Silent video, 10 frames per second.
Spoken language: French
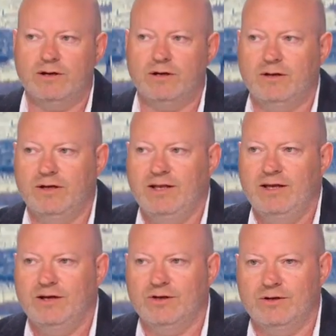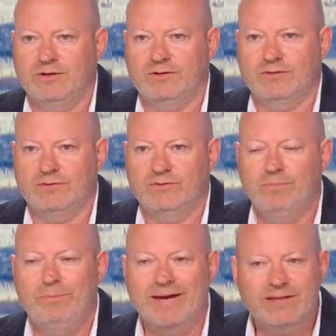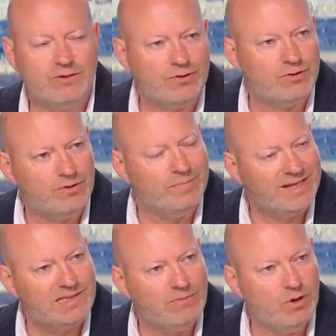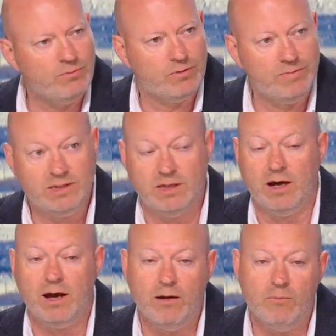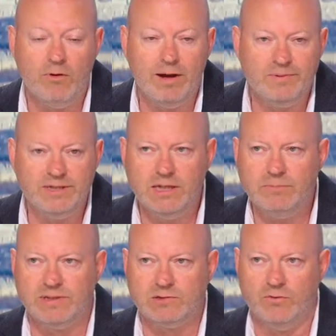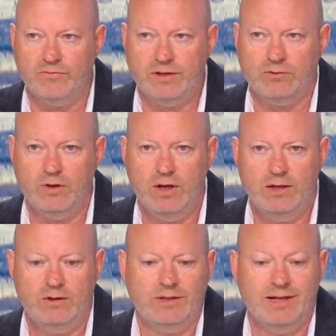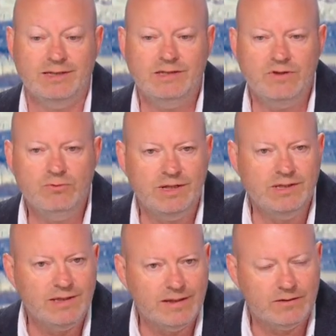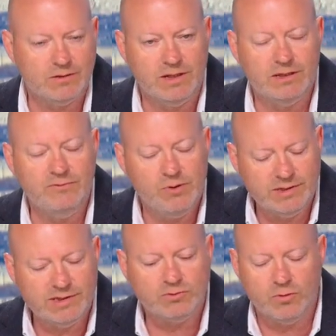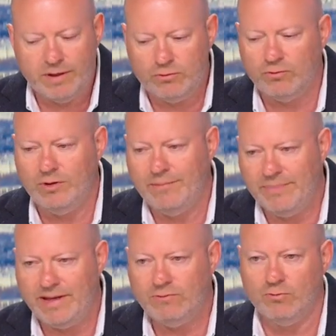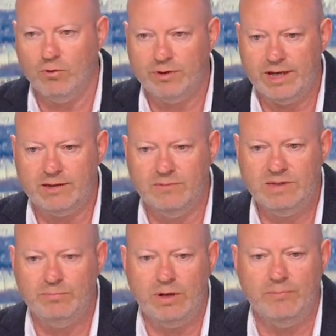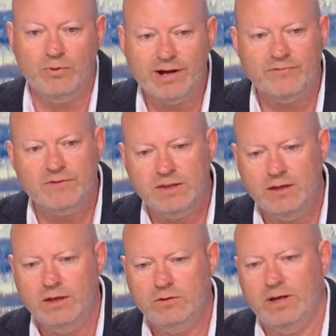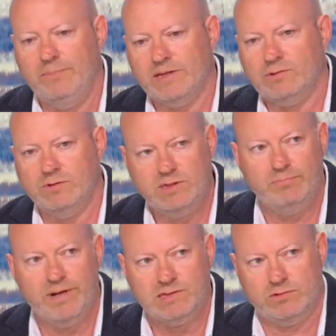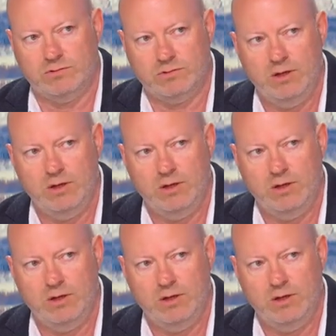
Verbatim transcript: dire, euh, une peine euh, maximum, mais qui est rarement appliquée parce qu'en fait, euh, il y a l'individualité, l'individualisation, pardon, de la peine où on regarde un petit peu la biographie de la personne qui passe,